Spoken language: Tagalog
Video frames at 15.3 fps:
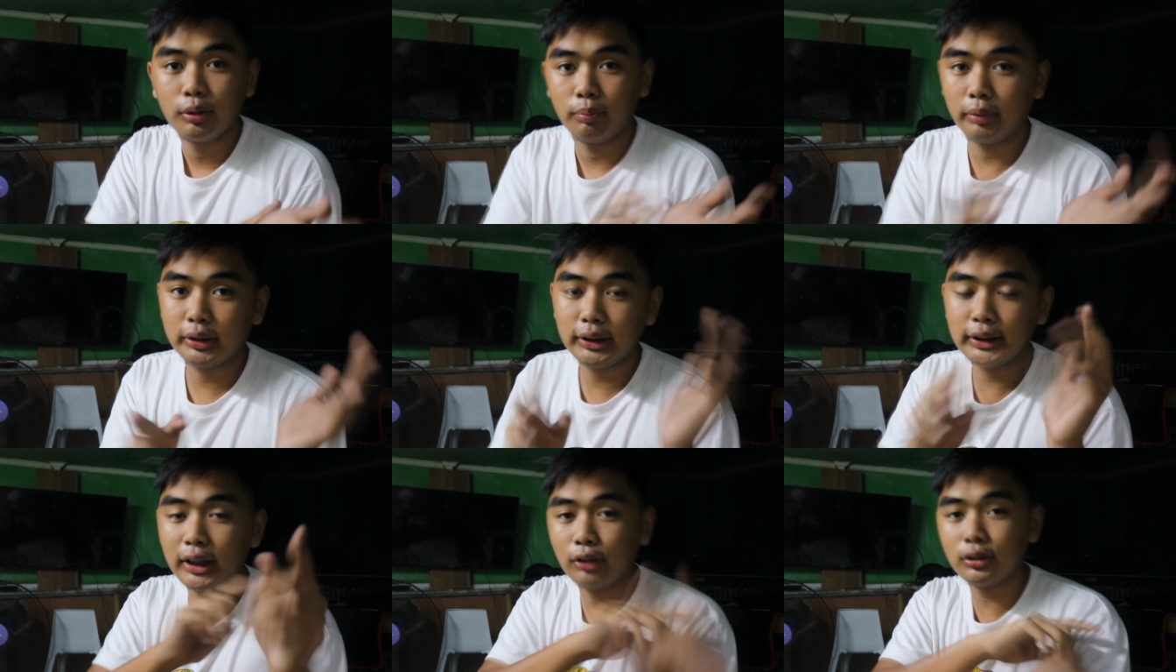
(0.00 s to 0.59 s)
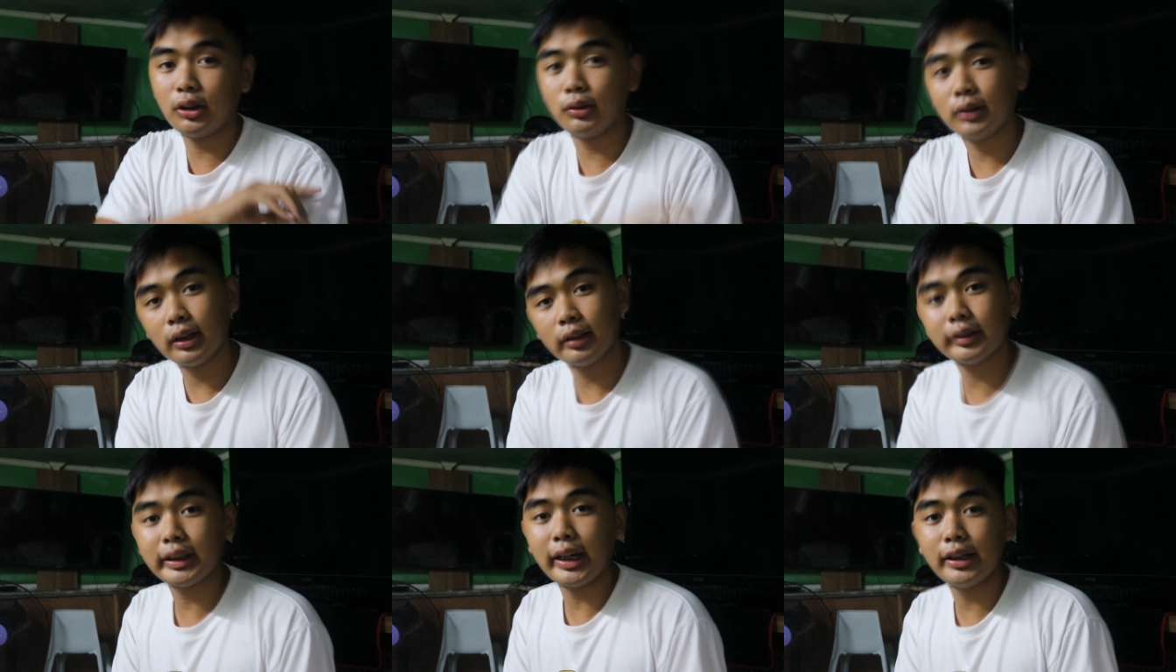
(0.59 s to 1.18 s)
mag-shoutout
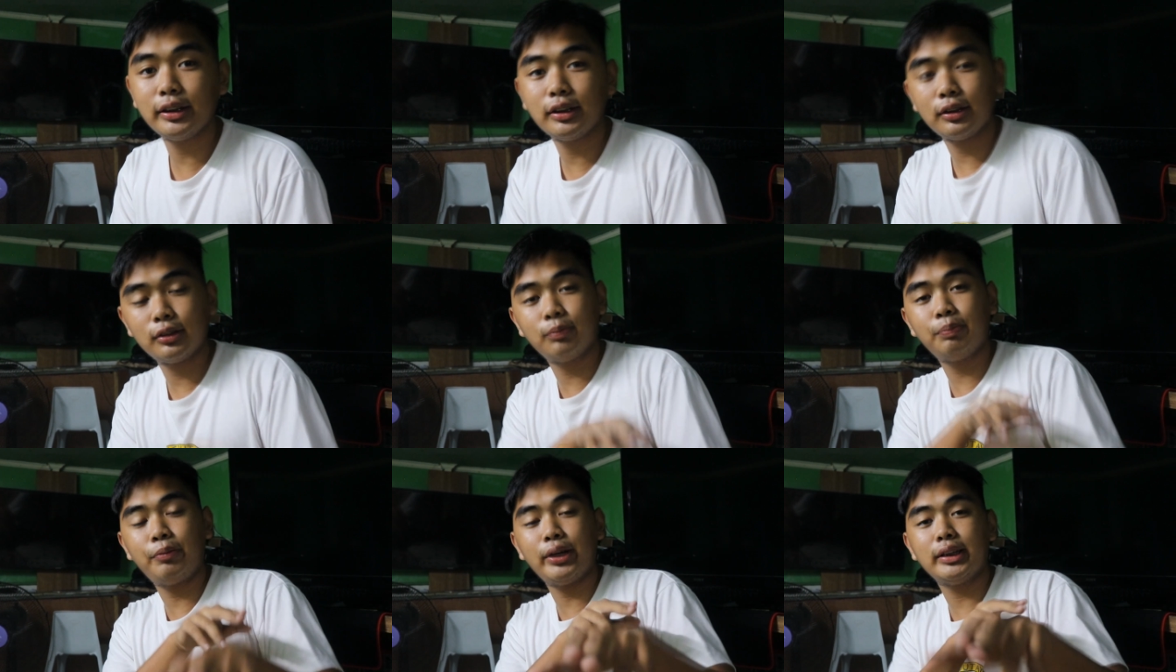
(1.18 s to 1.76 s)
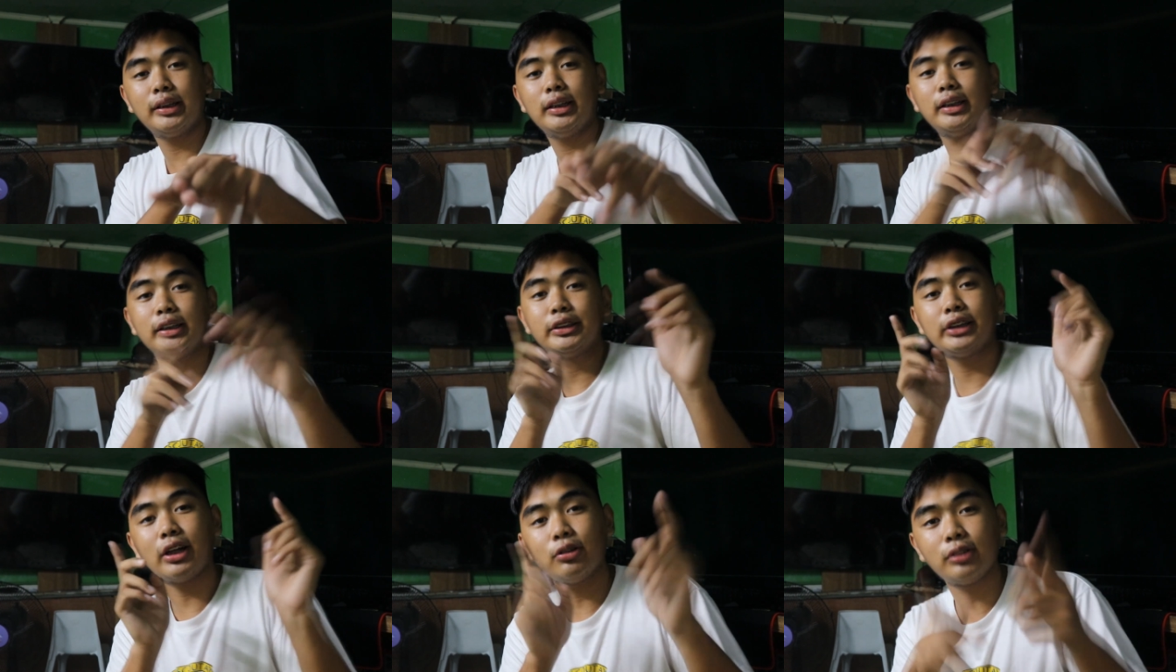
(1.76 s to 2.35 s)
lang tayo ng pwedeng
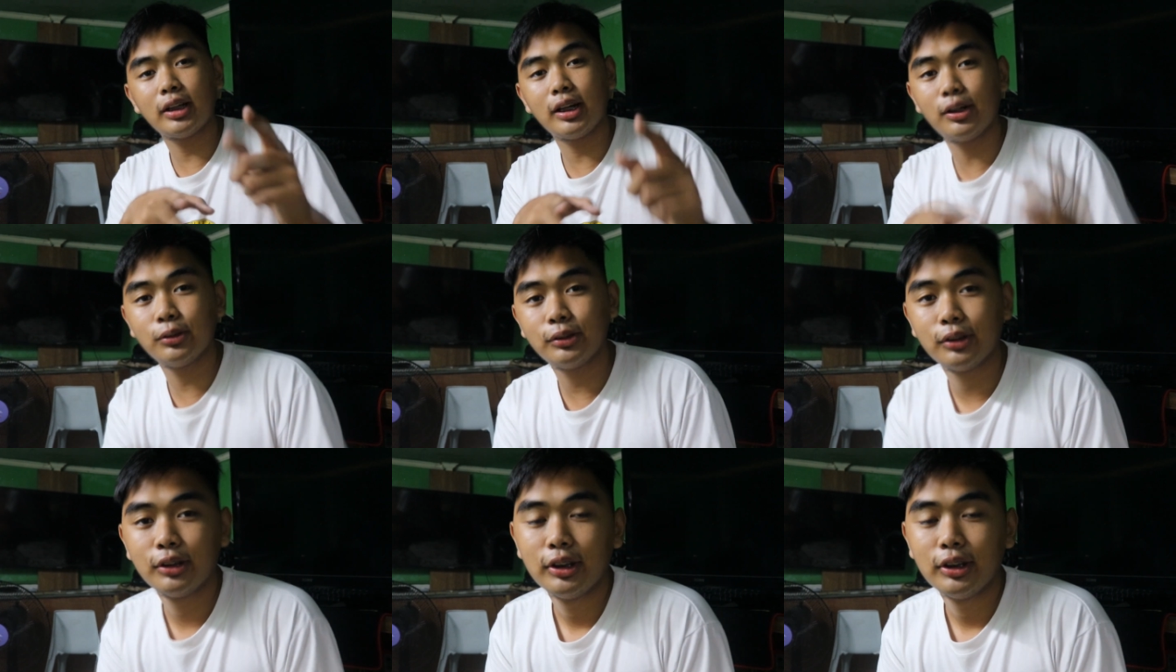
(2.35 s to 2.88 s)
i-shoutout